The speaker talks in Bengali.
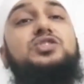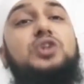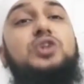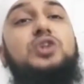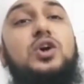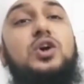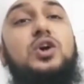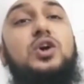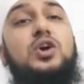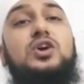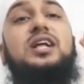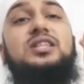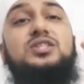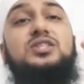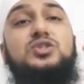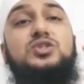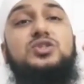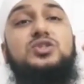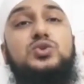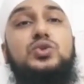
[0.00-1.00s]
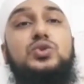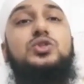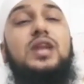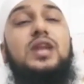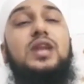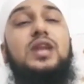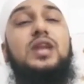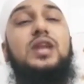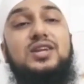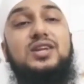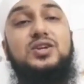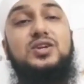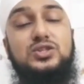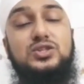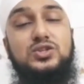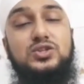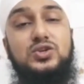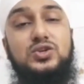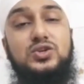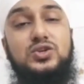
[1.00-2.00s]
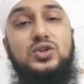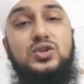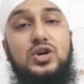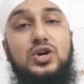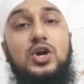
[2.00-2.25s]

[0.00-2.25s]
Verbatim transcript: ঝগড়া যুদ্ধ লাগানোর জন্য